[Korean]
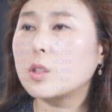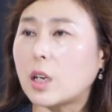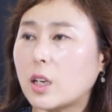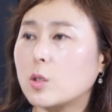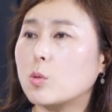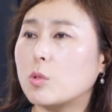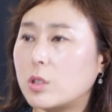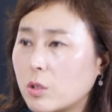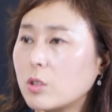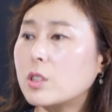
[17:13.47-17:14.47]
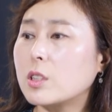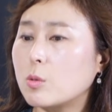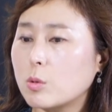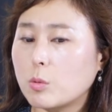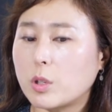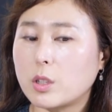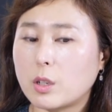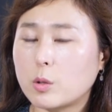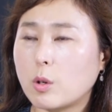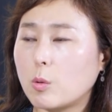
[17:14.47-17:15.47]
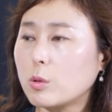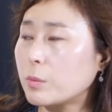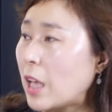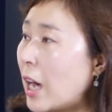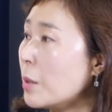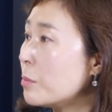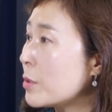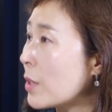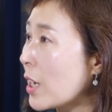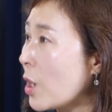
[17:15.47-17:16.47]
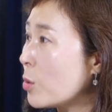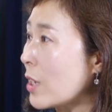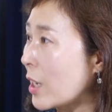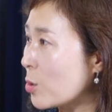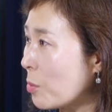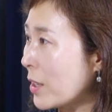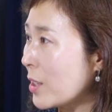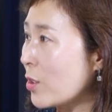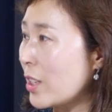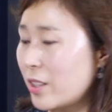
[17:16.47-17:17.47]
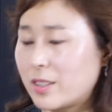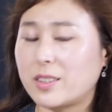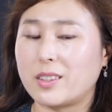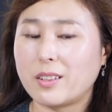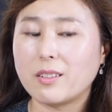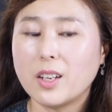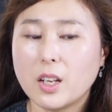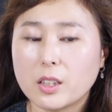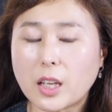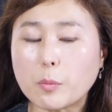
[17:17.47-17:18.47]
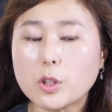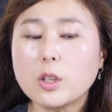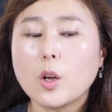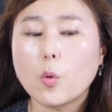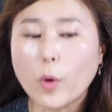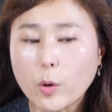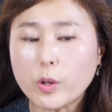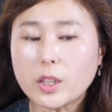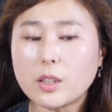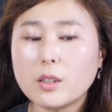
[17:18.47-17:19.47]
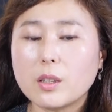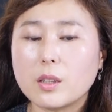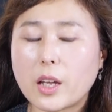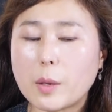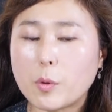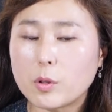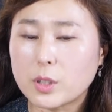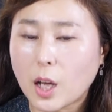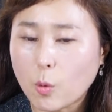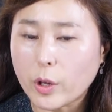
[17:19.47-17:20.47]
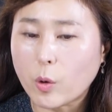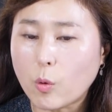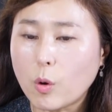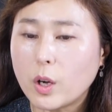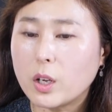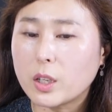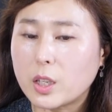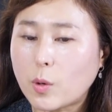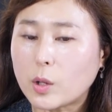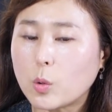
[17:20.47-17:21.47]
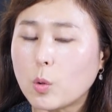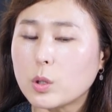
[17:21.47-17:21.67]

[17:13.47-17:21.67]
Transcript: 약간 좀 그런 식으로 좀 기사를 써왔고 다음 카카오는 약간 좀 반대 성향이었었잖아요. 근데 아무튼 외국인은 네이버를 사고 있고 기관도